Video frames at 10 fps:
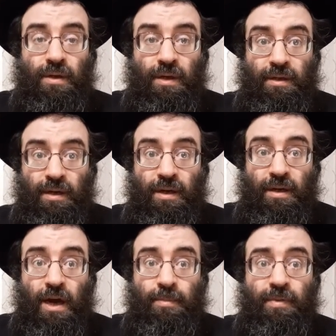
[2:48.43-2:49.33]
Это
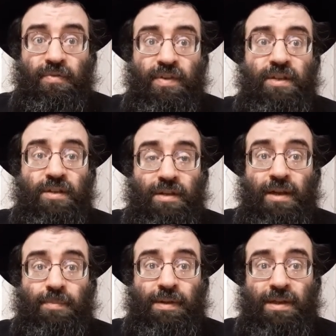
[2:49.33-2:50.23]
как бы вид
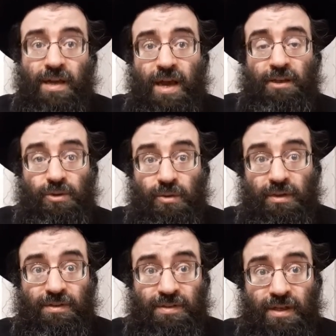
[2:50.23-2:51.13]
для петлей
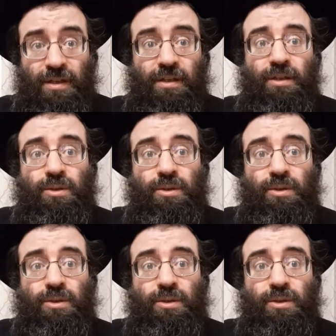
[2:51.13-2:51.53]
что-то сделано,